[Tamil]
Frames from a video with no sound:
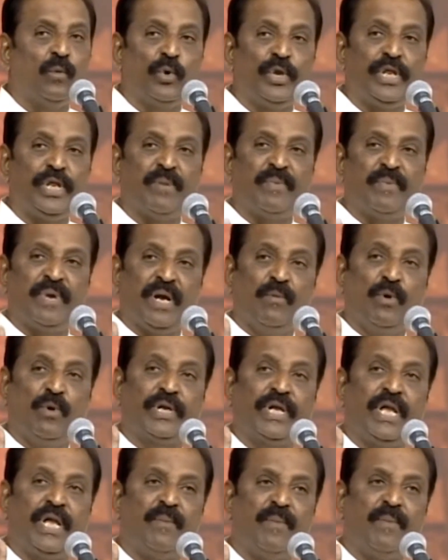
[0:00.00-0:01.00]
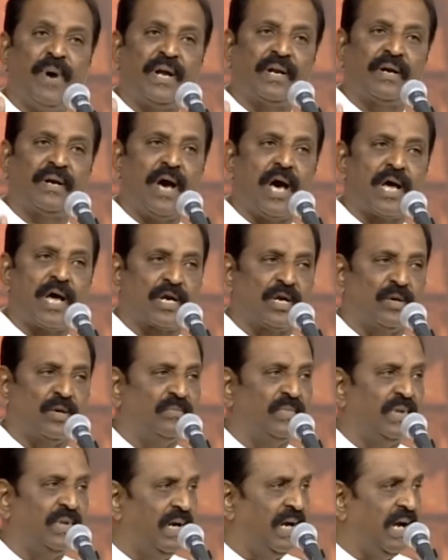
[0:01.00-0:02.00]
உரிய மிக முக்கியமான
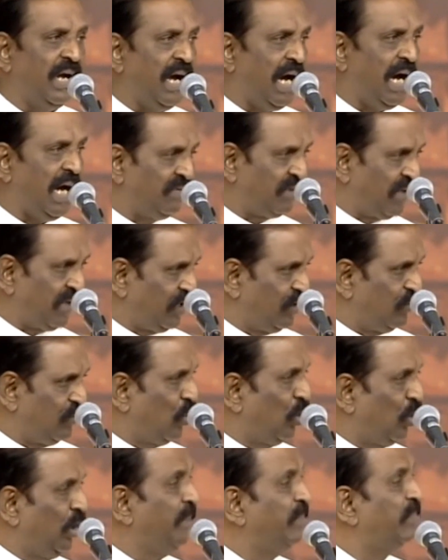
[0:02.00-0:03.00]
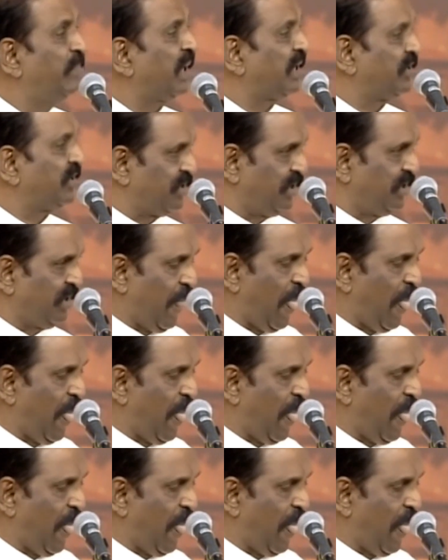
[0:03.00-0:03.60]
காரணம் அவரது மொழிப்பற்று